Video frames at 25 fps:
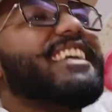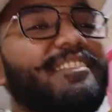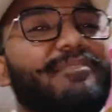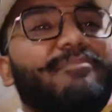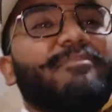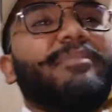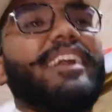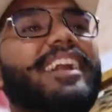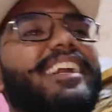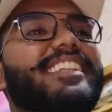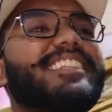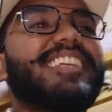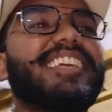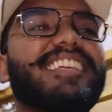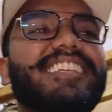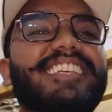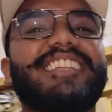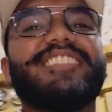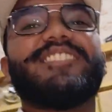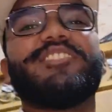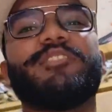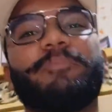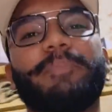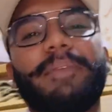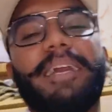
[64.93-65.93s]
बात ये ये
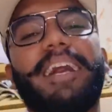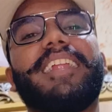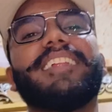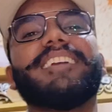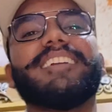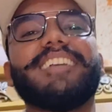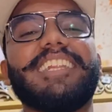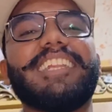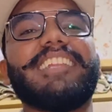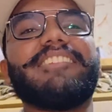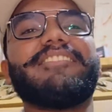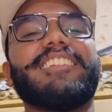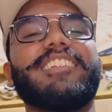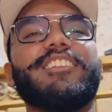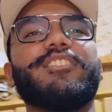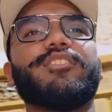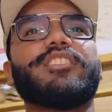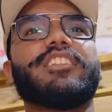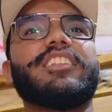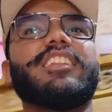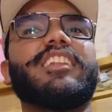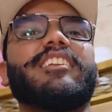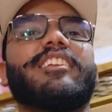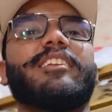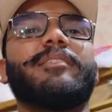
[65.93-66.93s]
जो प्यार करने वाले
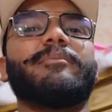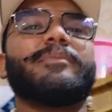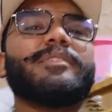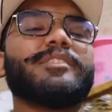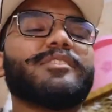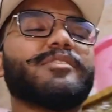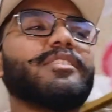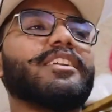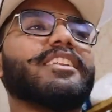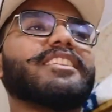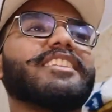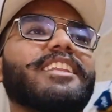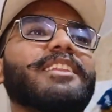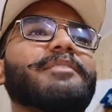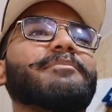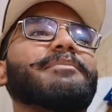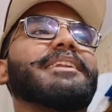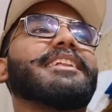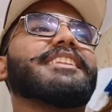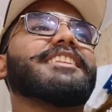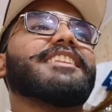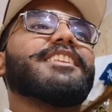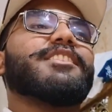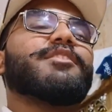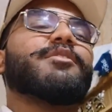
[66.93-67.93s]
होते हैं ना हमें ज़रूरत नहीं
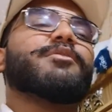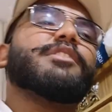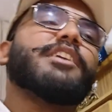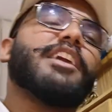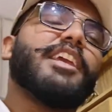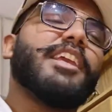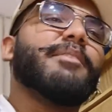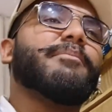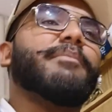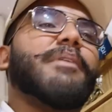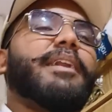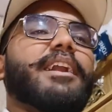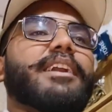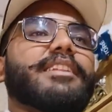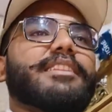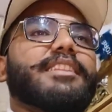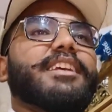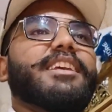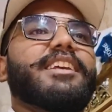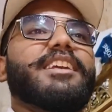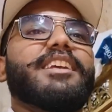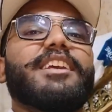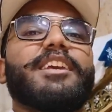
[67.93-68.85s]
पड़ती तो यही बात है